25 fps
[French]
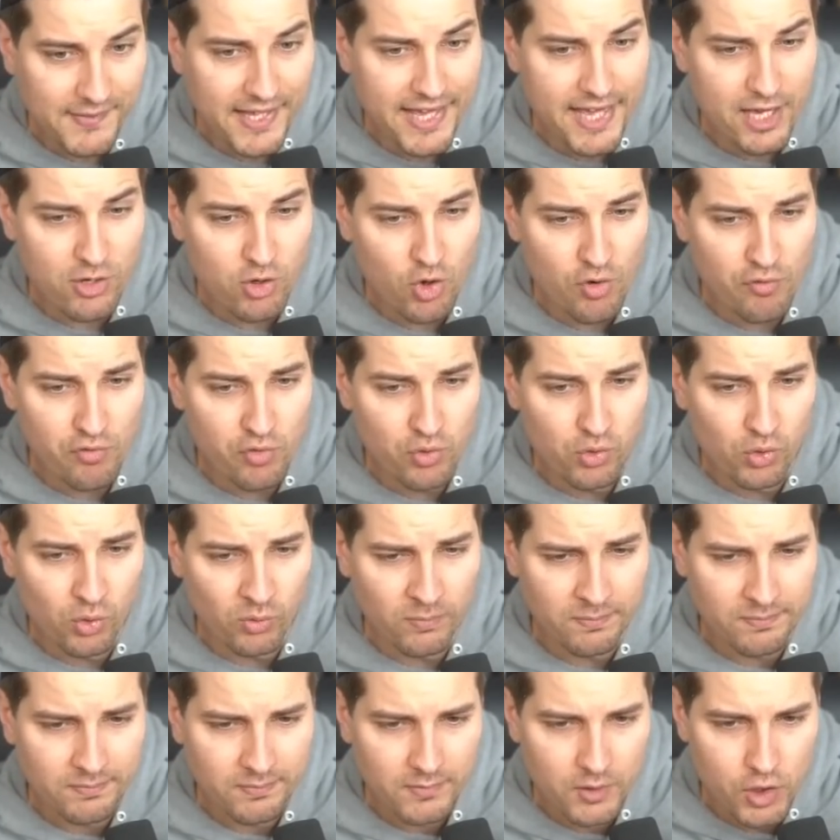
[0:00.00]
et que vous non,
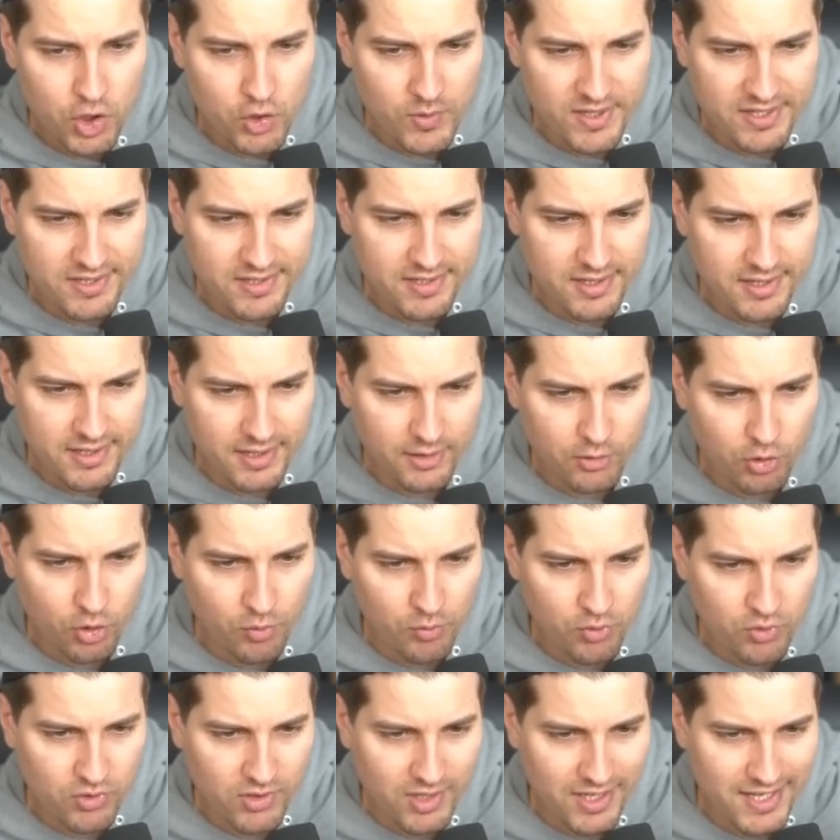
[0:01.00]
choisissez quatre
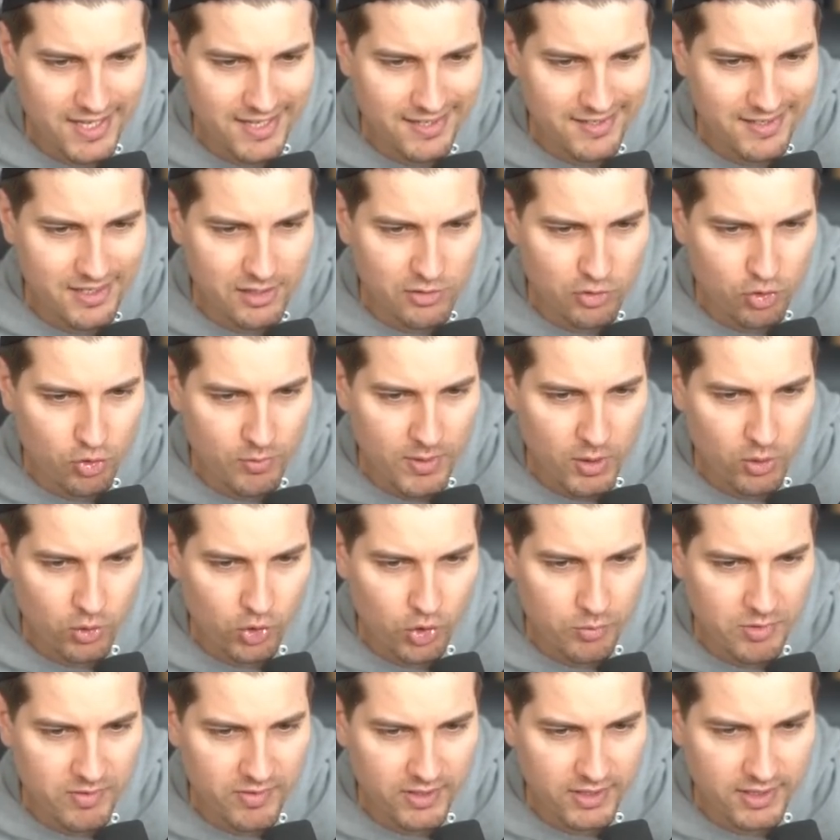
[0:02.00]
monstres Xyz numéro
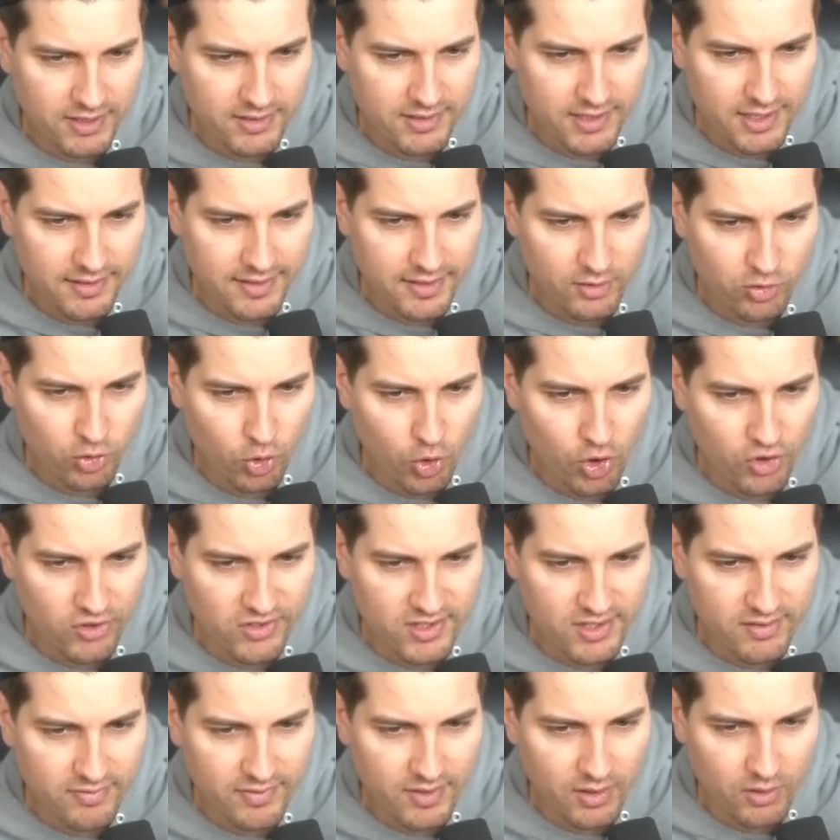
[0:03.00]
depuis votre extra deck de rang
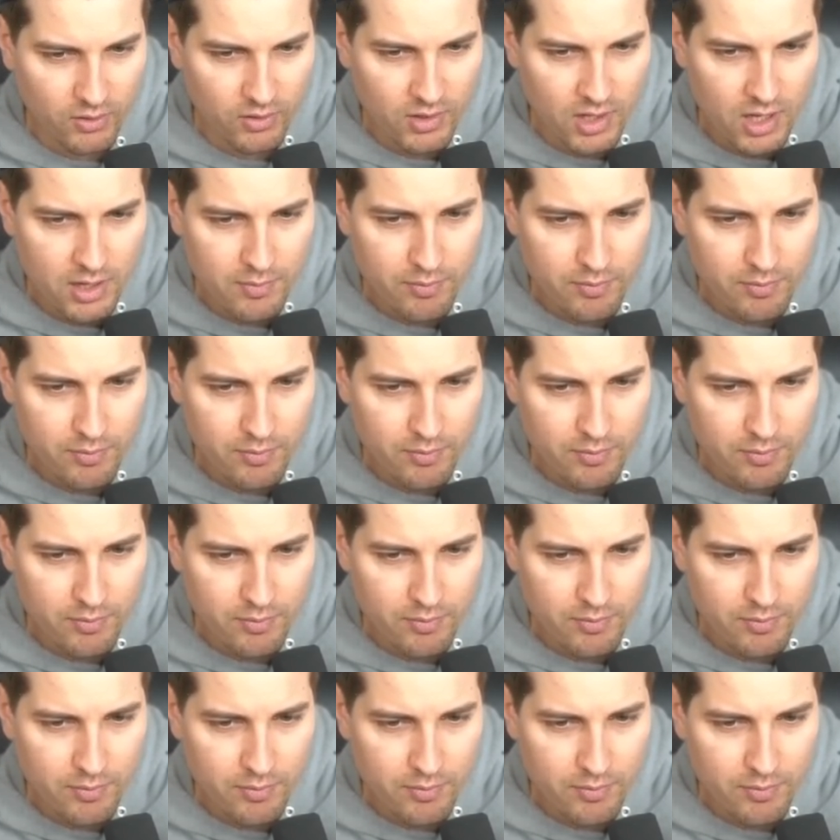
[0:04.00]
différent